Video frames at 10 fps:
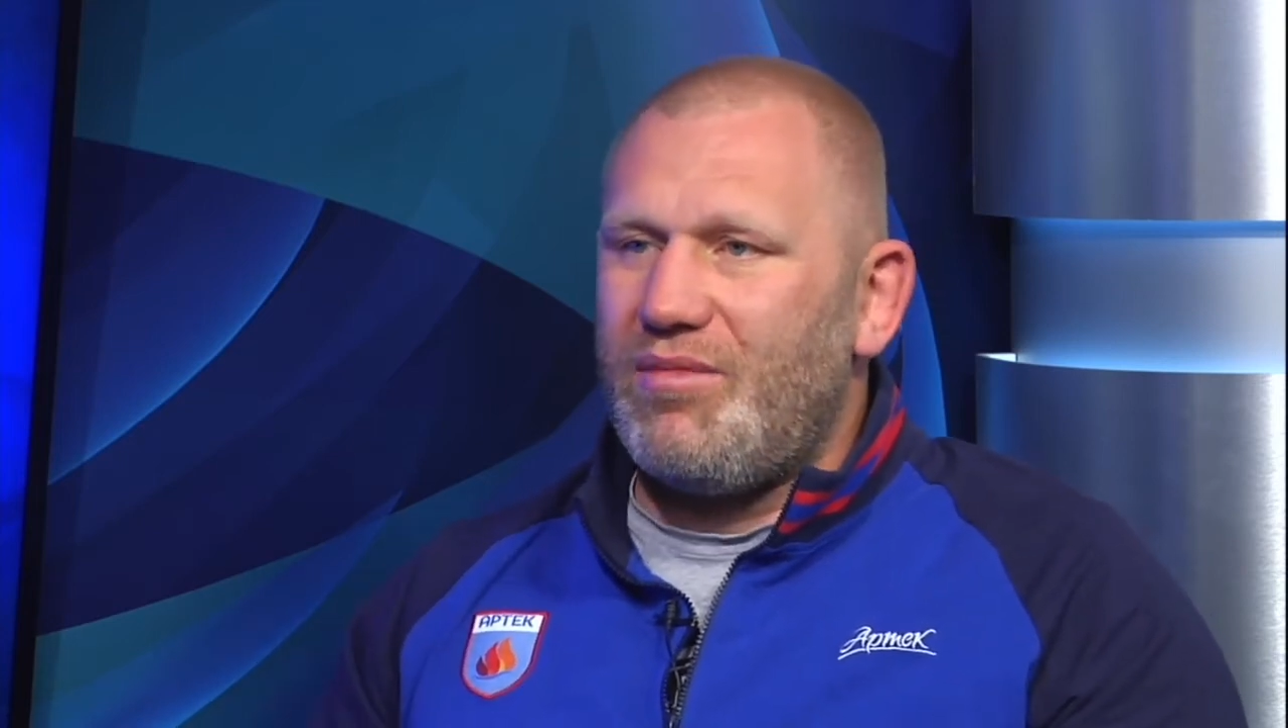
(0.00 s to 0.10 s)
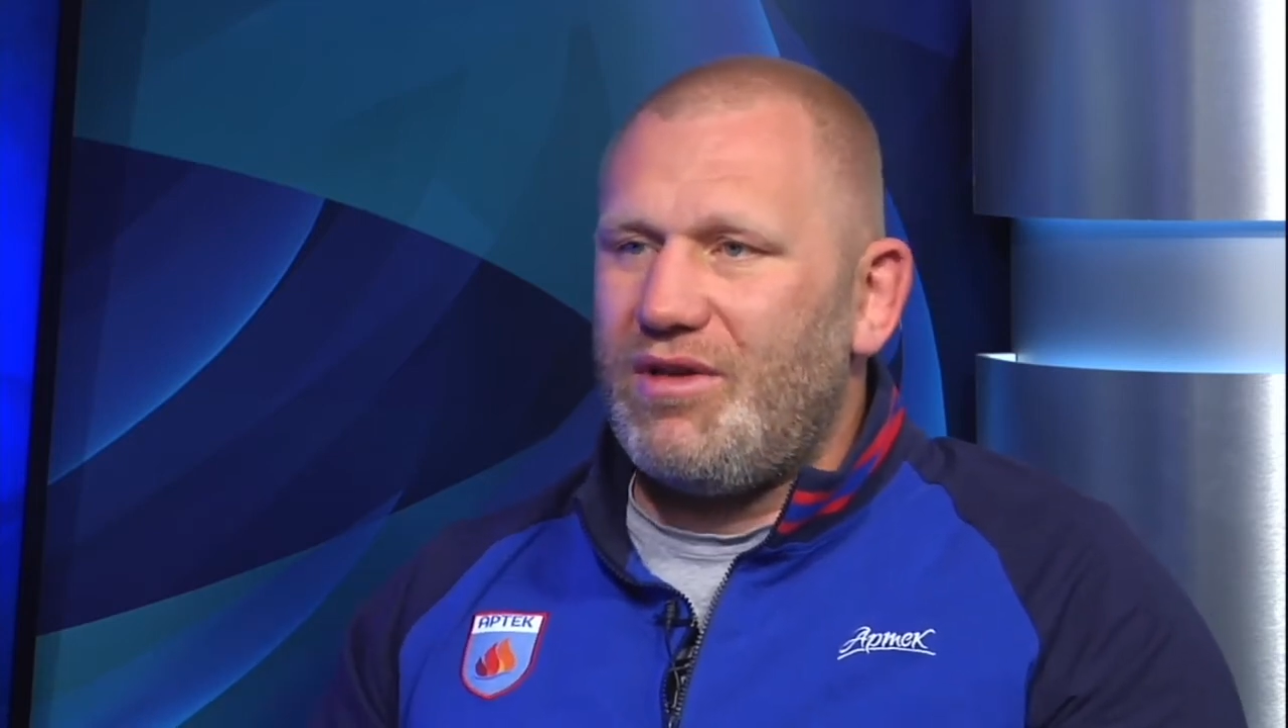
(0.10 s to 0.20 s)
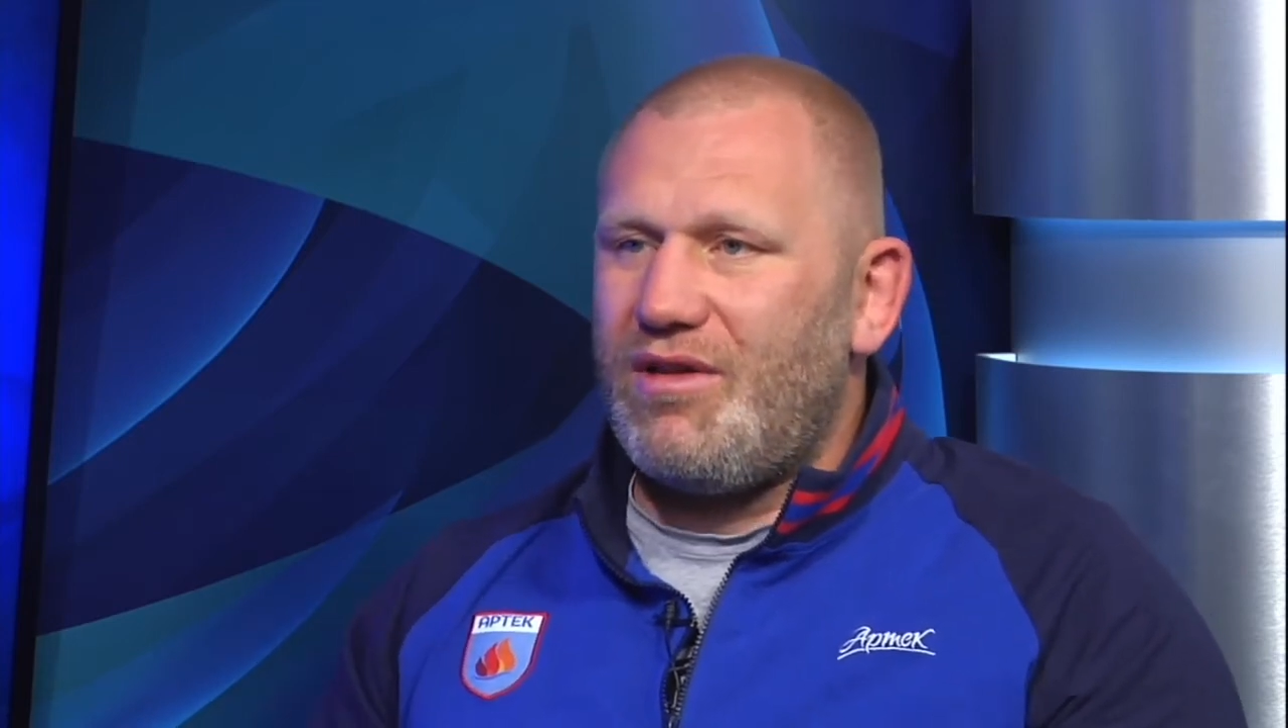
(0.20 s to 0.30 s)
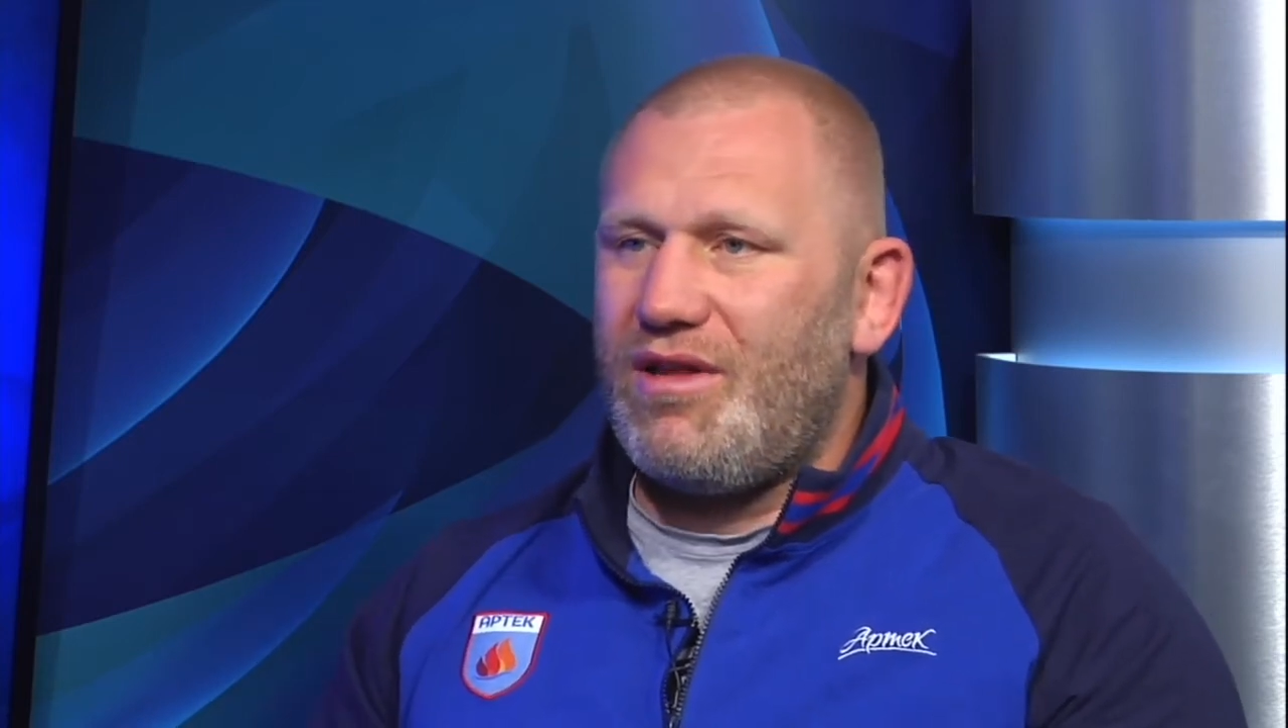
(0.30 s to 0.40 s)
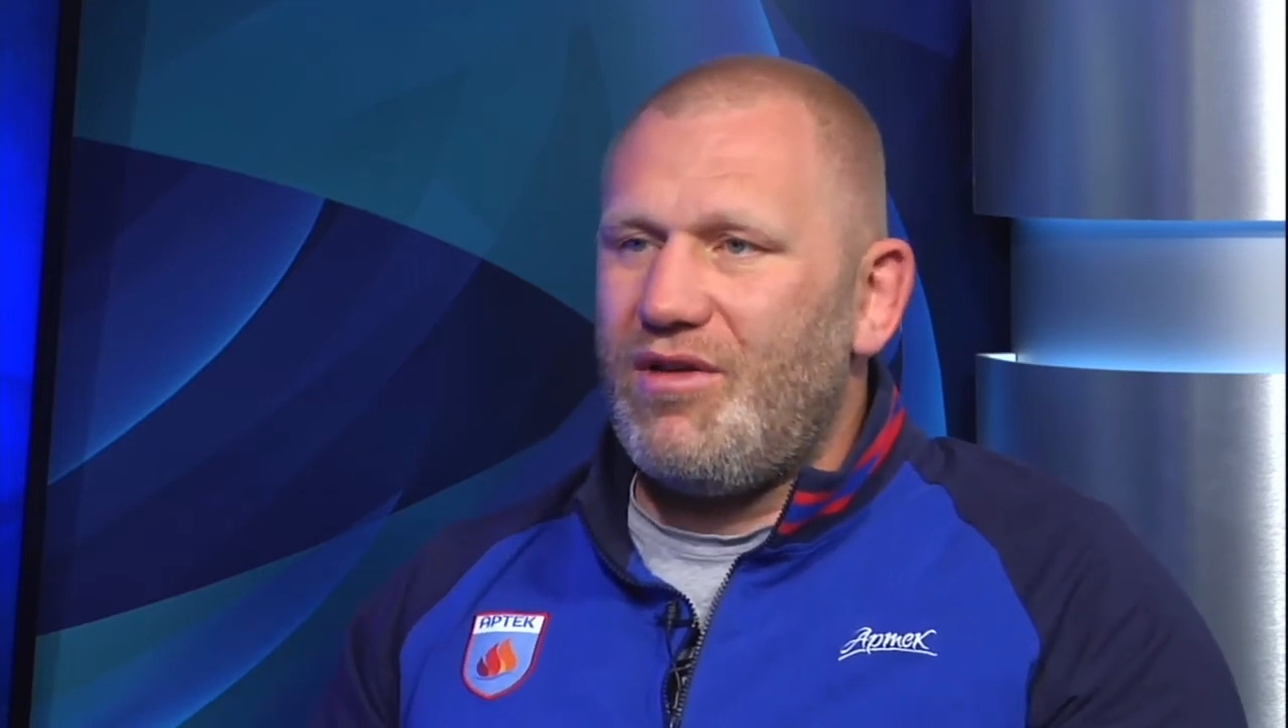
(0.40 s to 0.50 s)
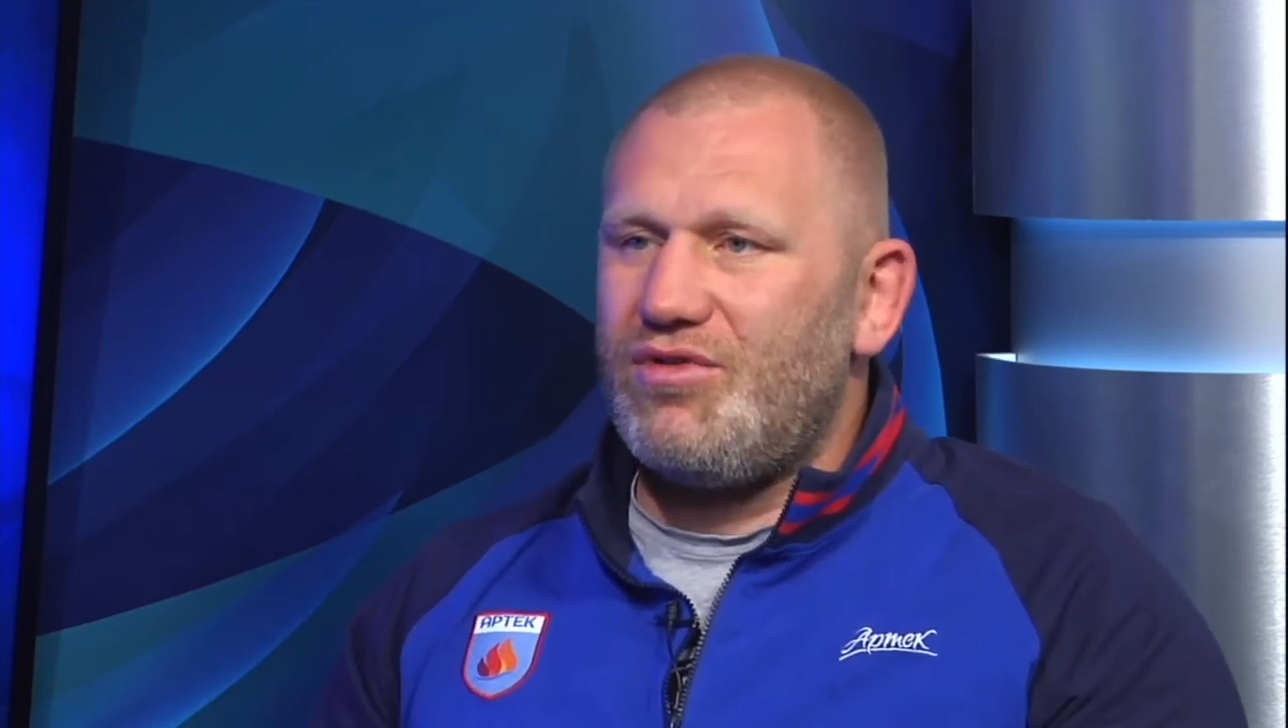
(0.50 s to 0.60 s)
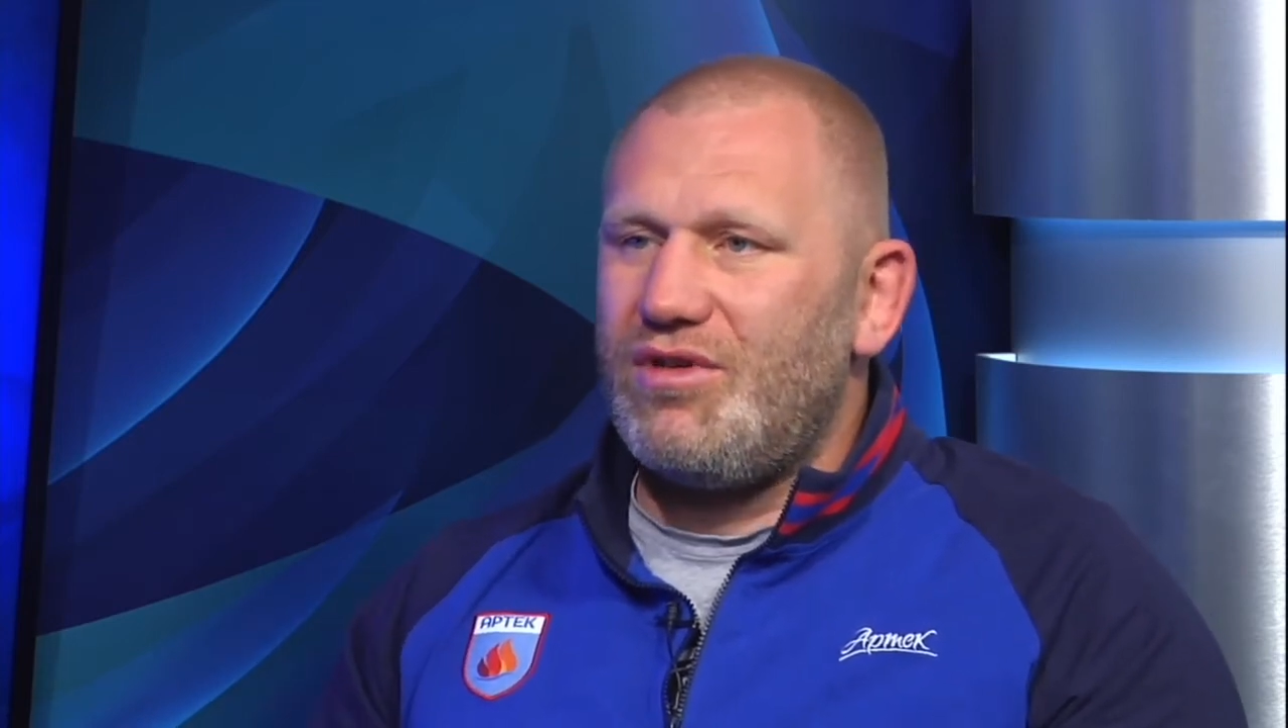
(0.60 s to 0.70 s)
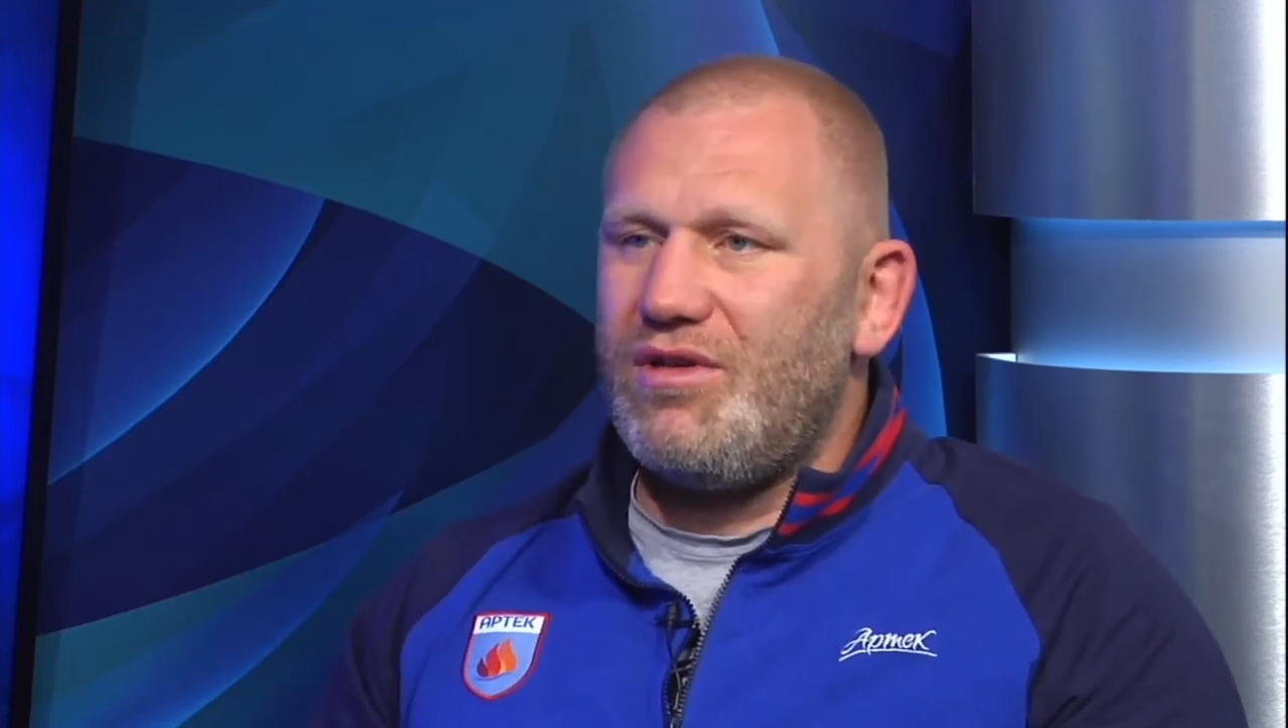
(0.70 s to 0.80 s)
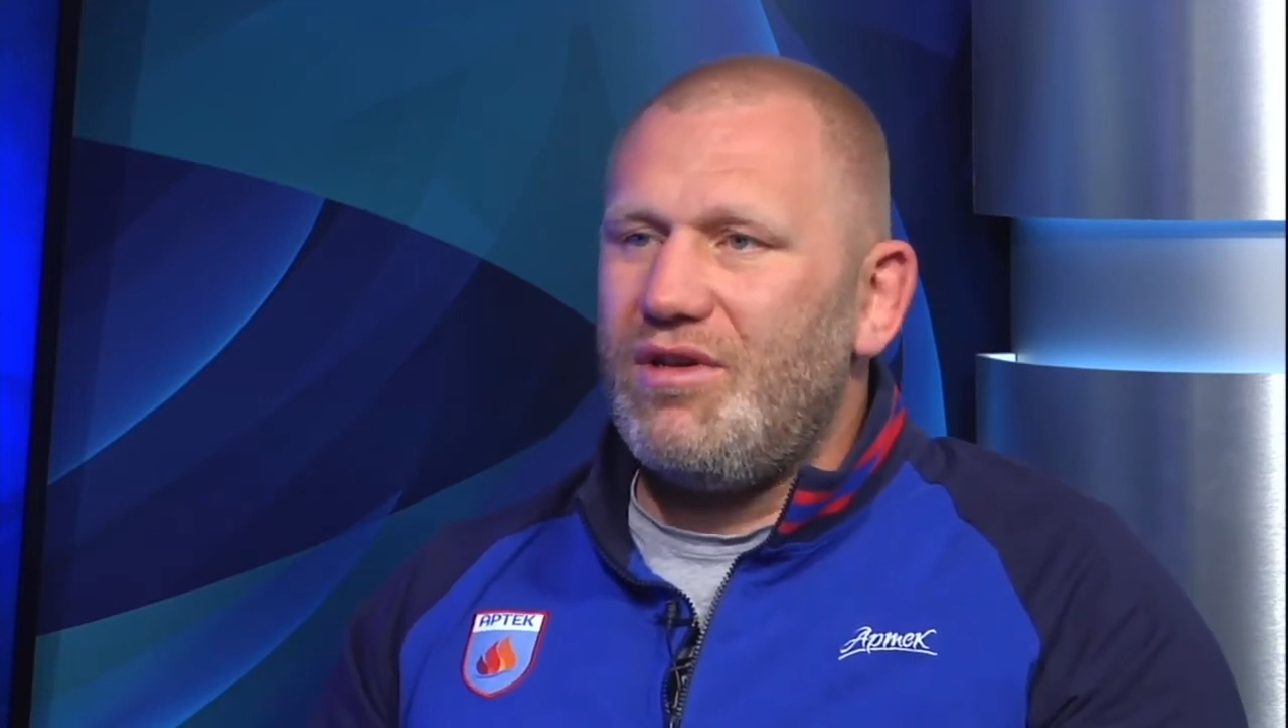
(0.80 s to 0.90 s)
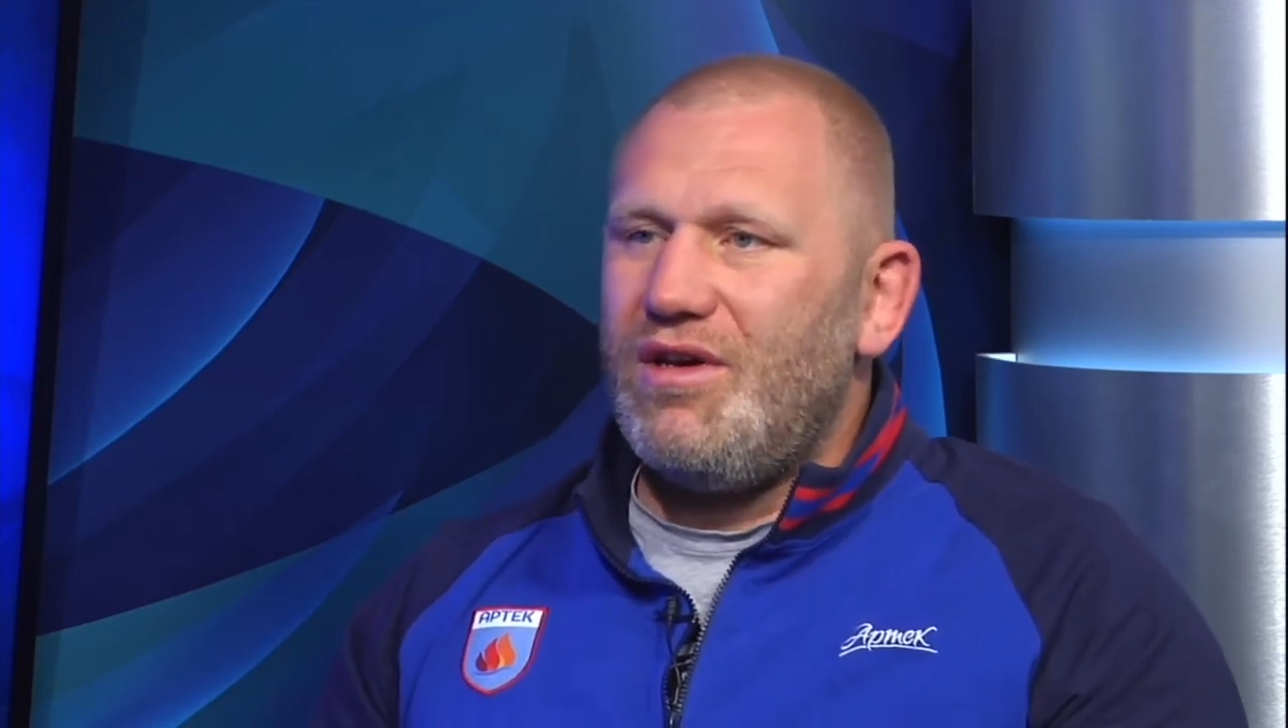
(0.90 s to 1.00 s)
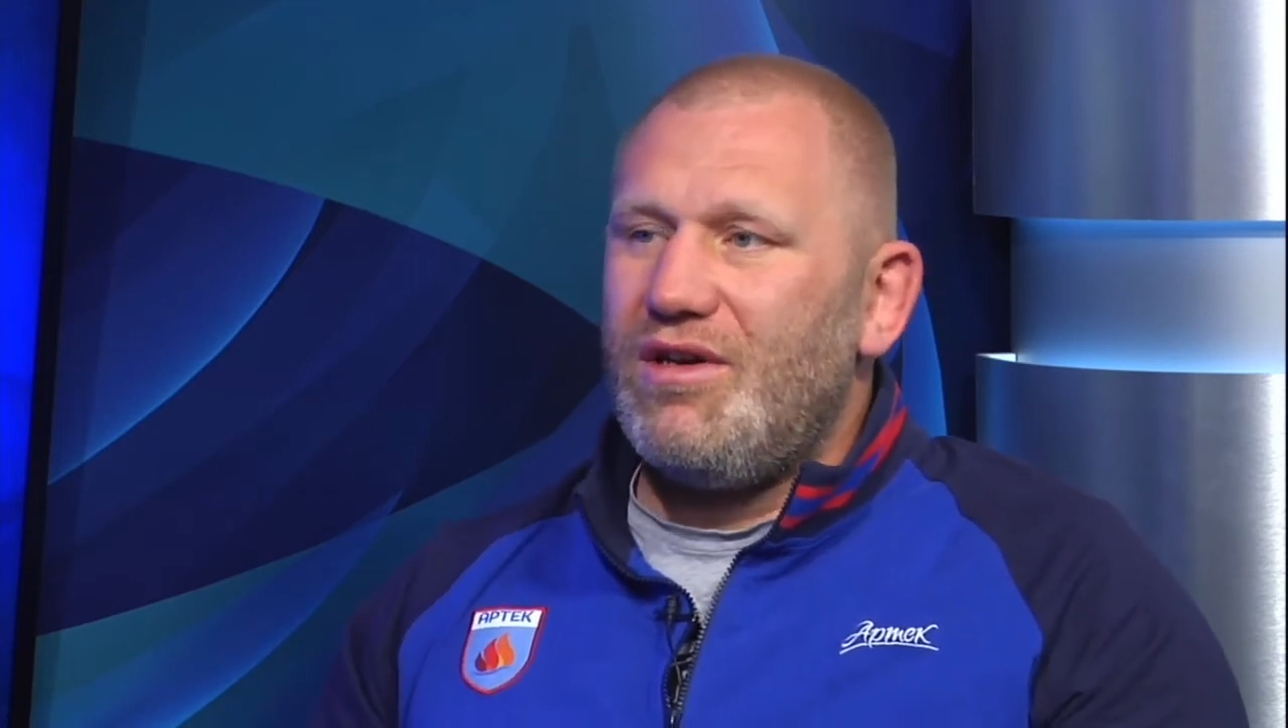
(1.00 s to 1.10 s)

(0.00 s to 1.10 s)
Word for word: подрастающее,